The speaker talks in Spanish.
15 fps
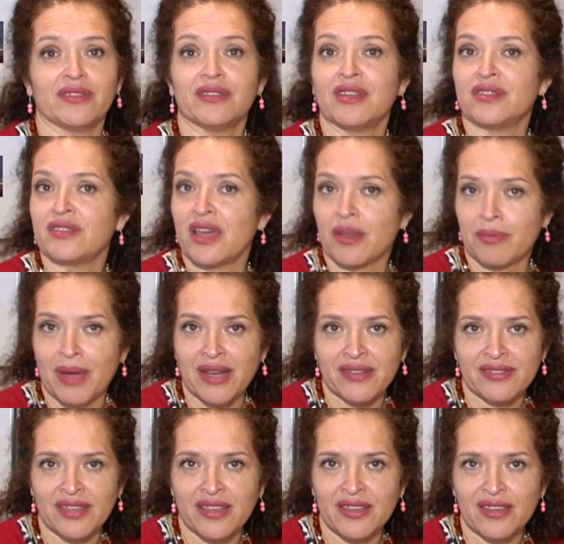
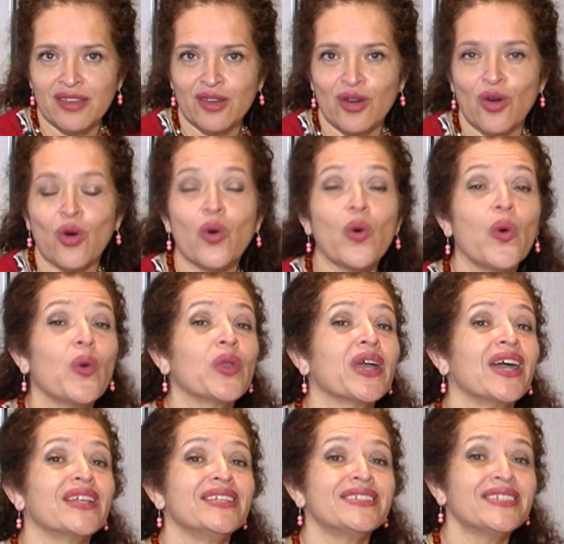Desarmarse,
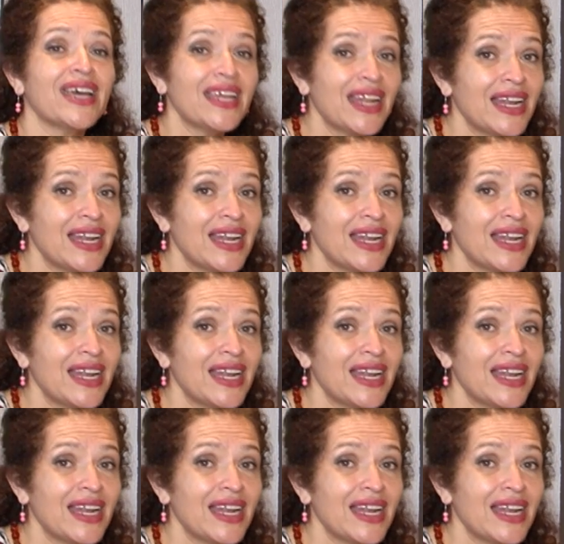organizar